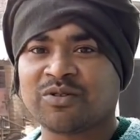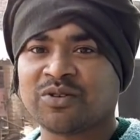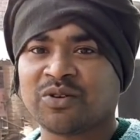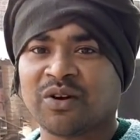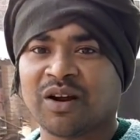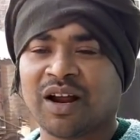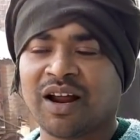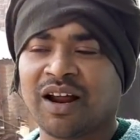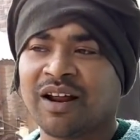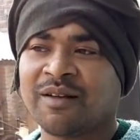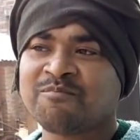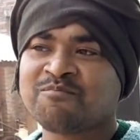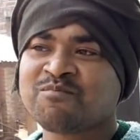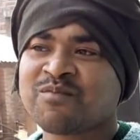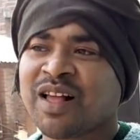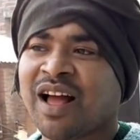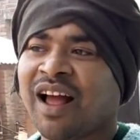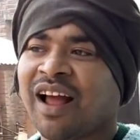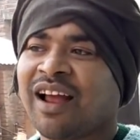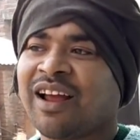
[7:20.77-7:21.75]
जो है
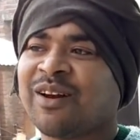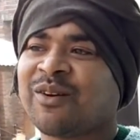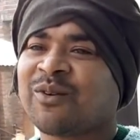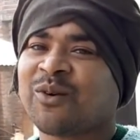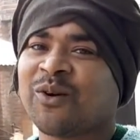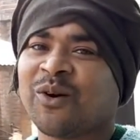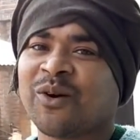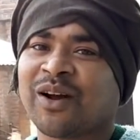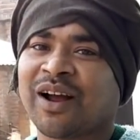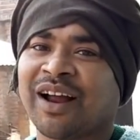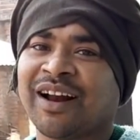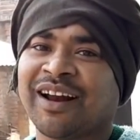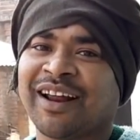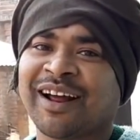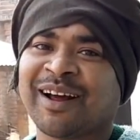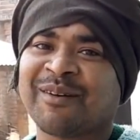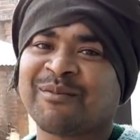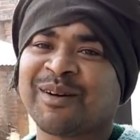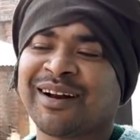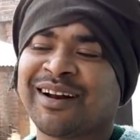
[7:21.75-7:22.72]
इनको कहने
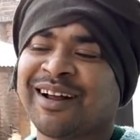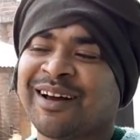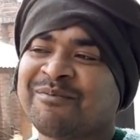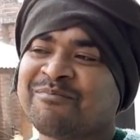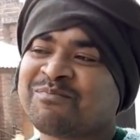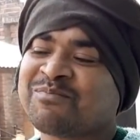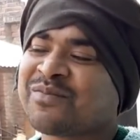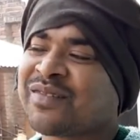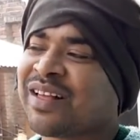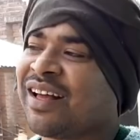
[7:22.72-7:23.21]
का मतलब